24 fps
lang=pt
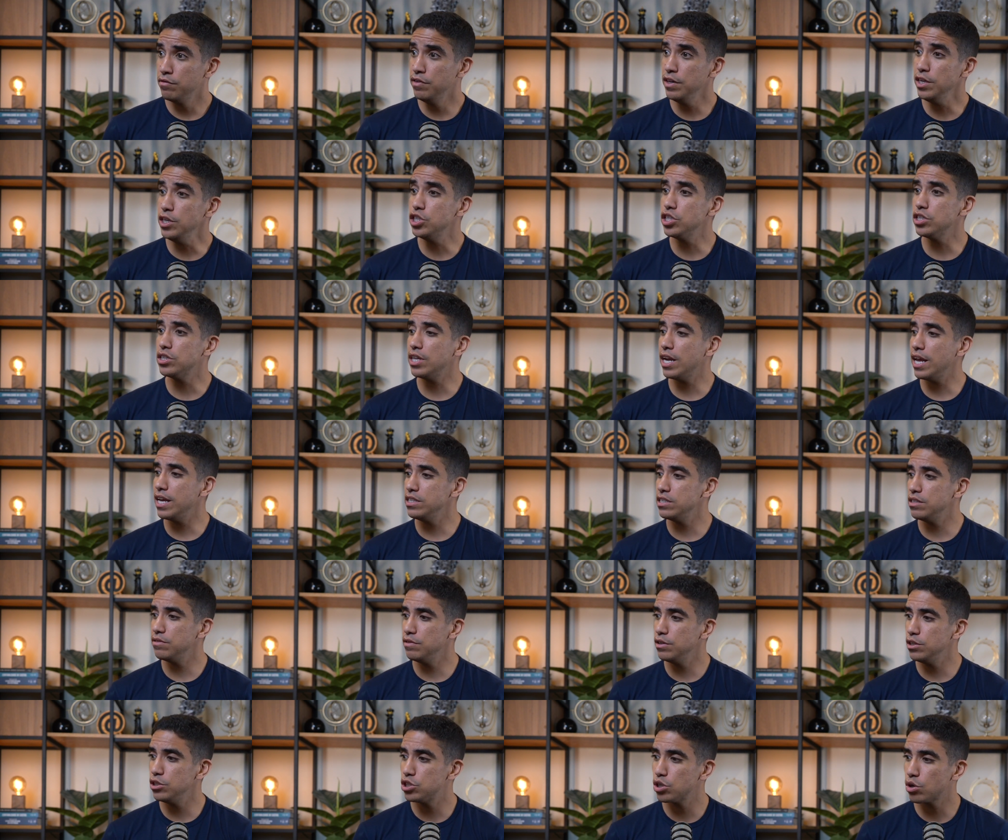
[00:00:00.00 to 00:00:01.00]

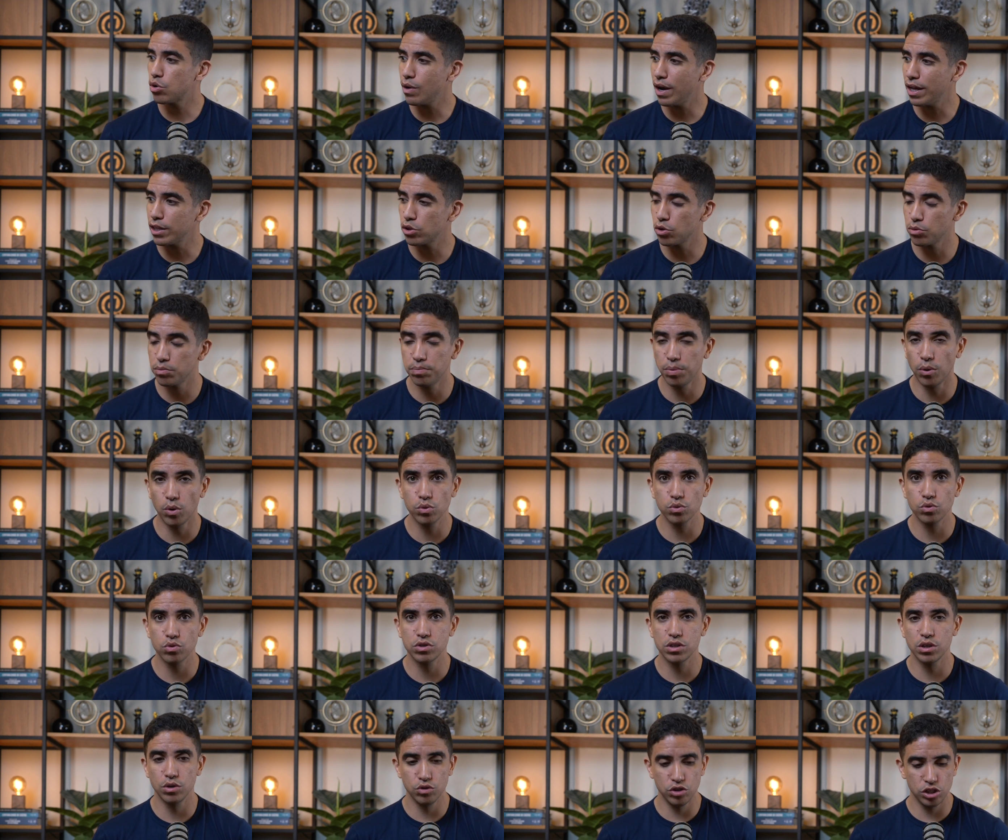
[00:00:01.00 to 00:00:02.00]
23 e 24
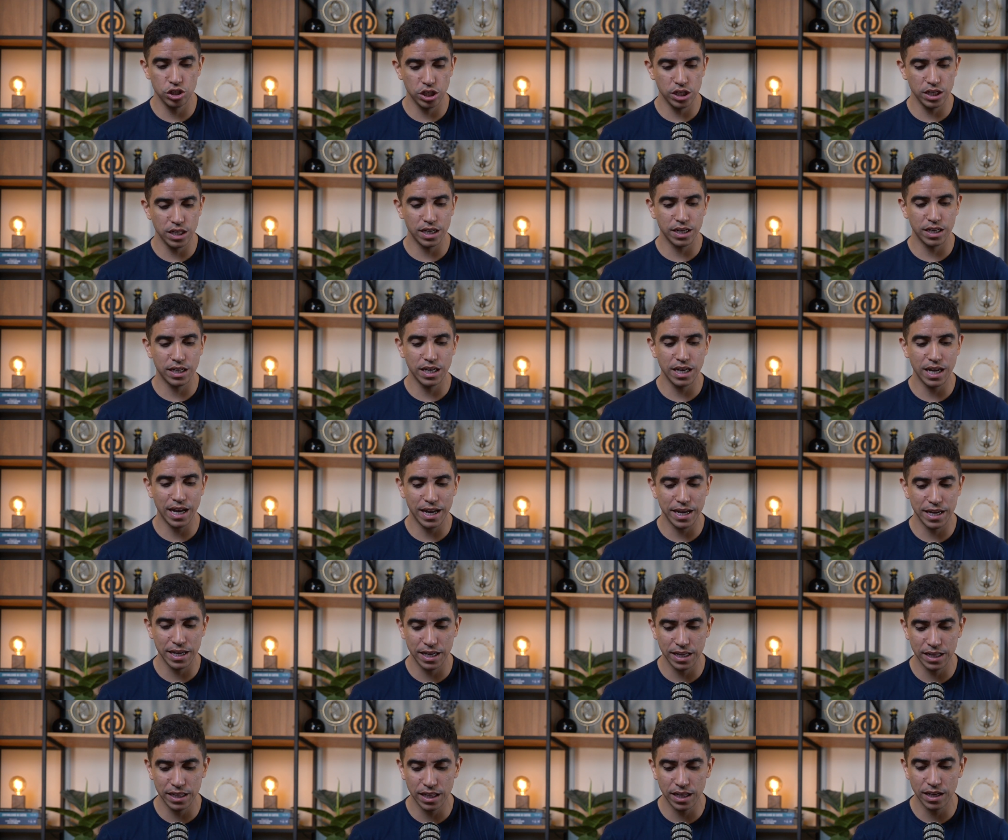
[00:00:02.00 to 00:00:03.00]
pontos, eu diria que
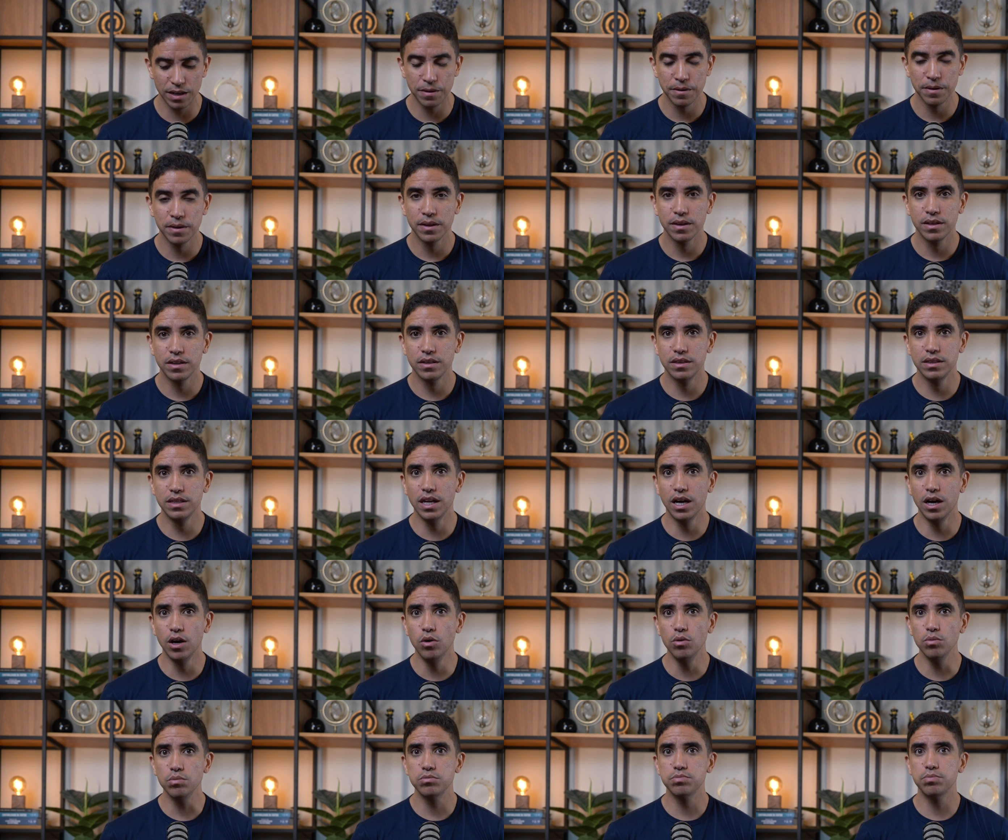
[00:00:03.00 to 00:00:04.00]
ainda
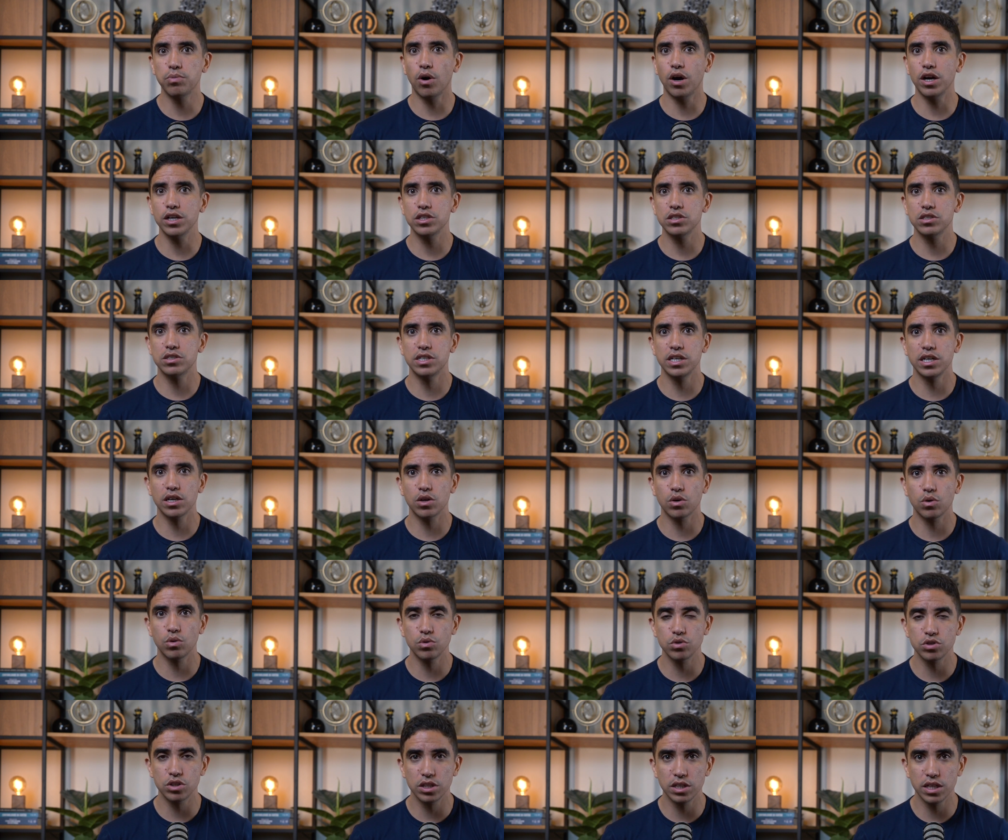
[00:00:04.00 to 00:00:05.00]
não pode
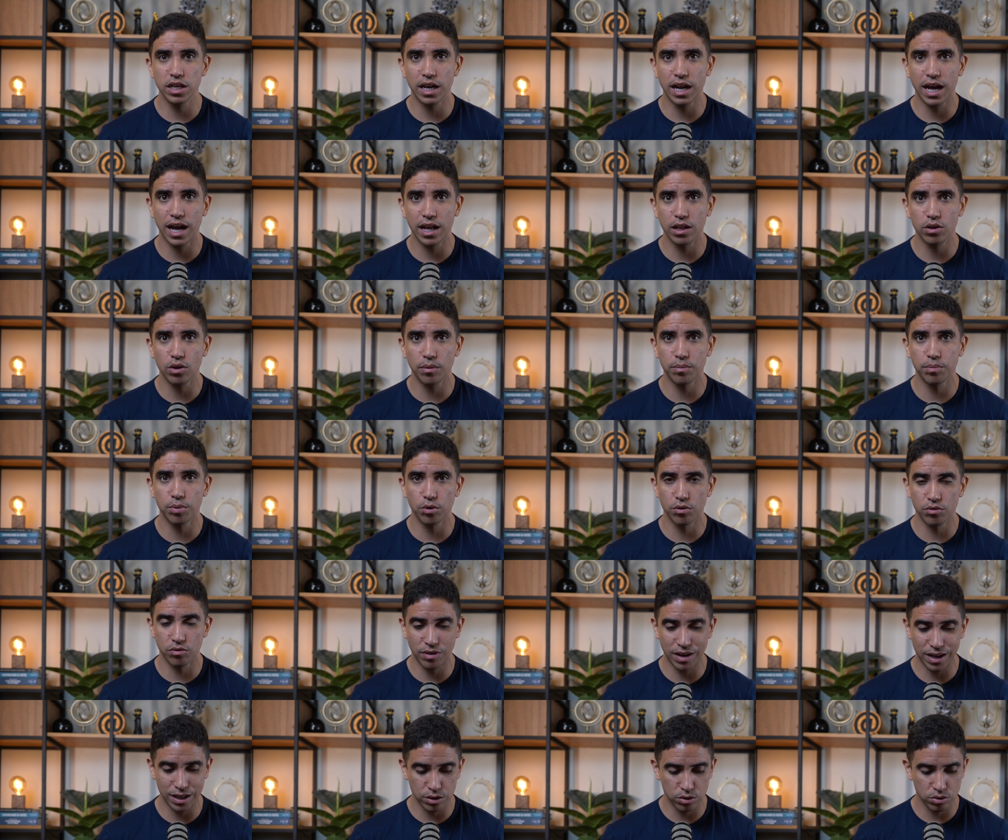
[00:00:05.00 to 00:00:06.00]
ser considerado
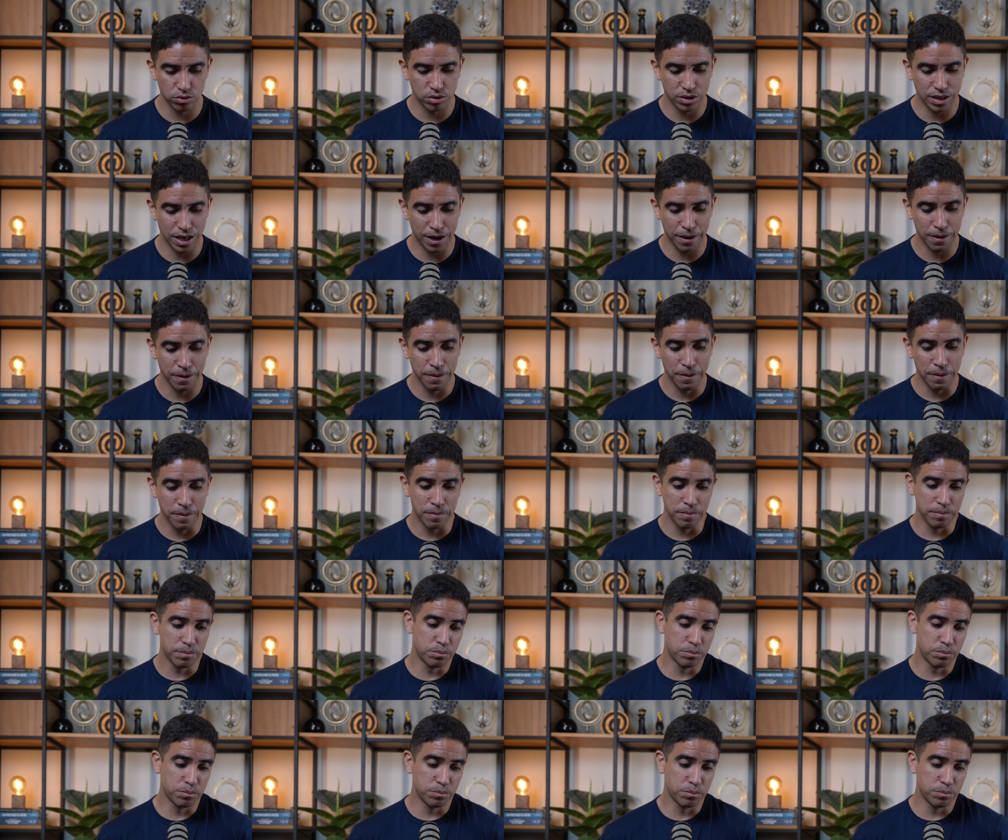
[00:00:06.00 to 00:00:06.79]
aprovado, tá?